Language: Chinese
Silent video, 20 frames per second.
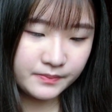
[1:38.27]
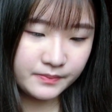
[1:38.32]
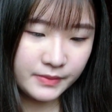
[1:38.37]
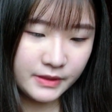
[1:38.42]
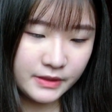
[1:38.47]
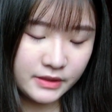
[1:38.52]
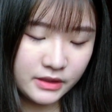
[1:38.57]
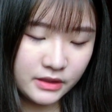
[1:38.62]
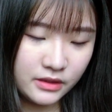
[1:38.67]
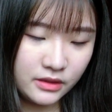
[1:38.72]

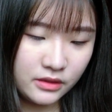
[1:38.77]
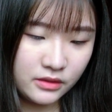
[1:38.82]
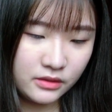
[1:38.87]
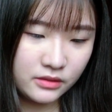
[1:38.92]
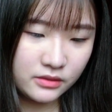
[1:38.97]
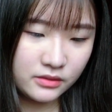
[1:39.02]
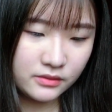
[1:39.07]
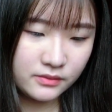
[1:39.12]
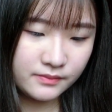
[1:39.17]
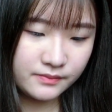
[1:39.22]
比
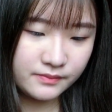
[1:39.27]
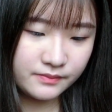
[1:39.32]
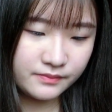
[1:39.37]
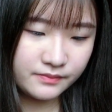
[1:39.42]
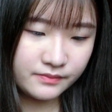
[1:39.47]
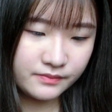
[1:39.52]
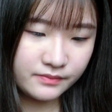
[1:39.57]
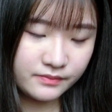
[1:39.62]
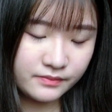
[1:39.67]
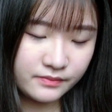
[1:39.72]
较
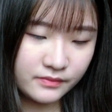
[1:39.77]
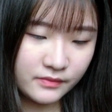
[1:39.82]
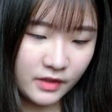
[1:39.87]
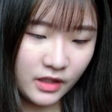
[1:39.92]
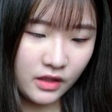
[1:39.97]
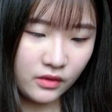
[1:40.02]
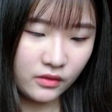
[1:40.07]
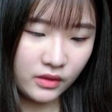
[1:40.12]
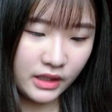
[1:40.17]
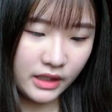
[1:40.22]

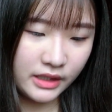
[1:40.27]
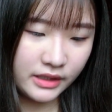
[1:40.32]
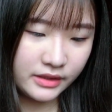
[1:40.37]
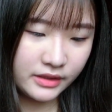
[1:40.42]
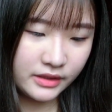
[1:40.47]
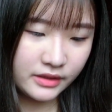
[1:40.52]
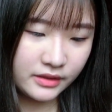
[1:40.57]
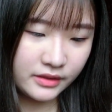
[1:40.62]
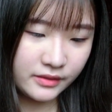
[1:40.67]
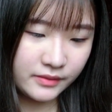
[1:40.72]
好看一
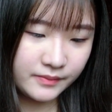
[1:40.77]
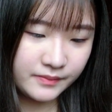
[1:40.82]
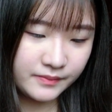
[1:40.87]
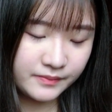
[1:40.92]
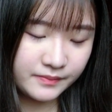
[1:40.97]
点点。